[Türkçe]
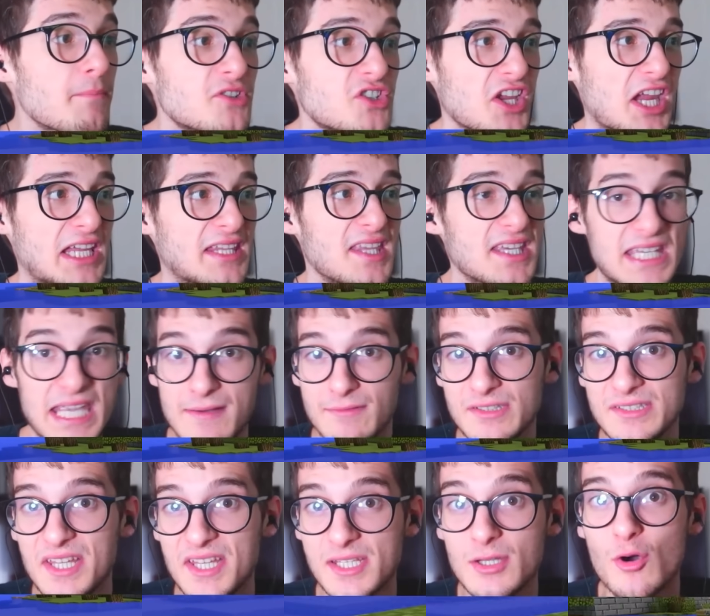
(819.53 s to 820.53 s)
bir şekilde
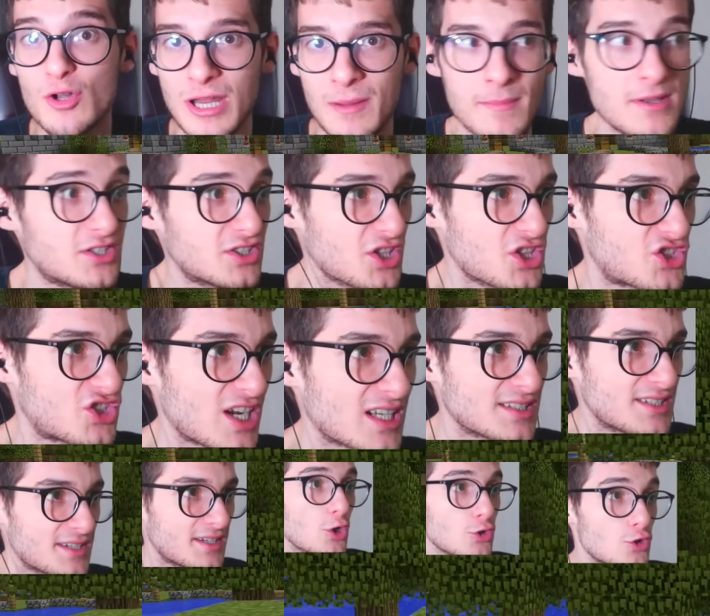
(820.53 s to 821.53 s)
Kevin'in yerini öğrenmeye çalışacakları.